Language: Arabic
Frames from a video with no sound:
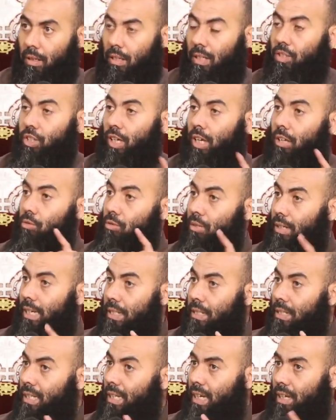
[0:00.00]
يجعل
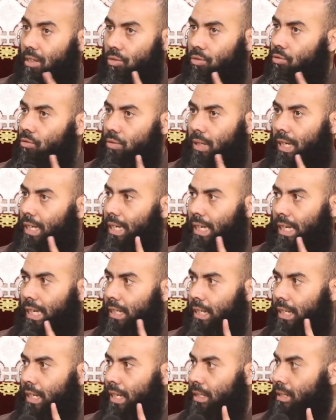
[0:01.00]
الناس لا ينظرون إليك
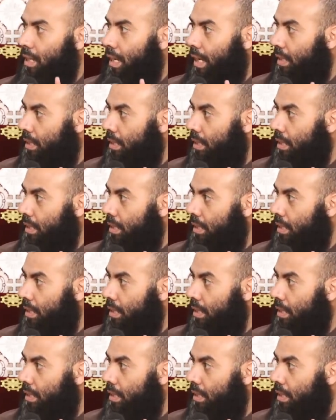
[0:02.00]
نظرة